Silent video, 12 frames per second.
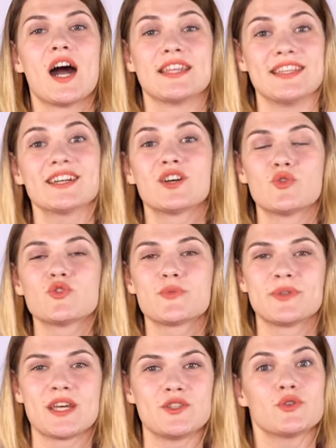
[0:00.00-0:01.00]
Однако курс
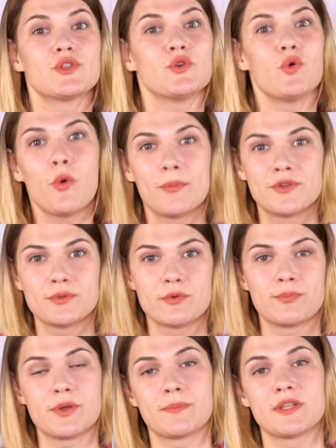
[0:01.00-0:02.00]
подойдет и
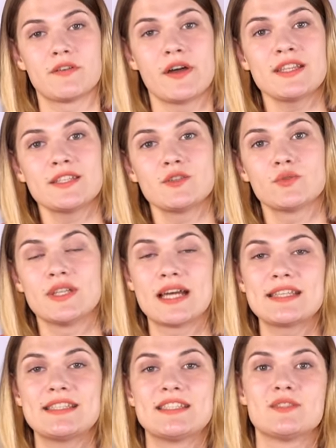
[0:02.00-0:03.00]
опытному преподавателю
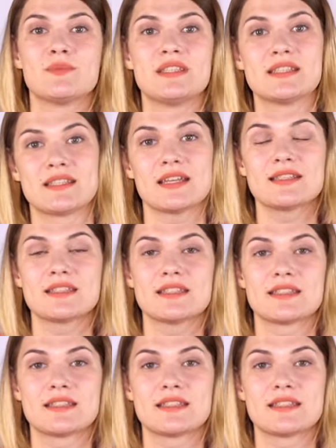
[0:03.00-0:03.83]
для систематизации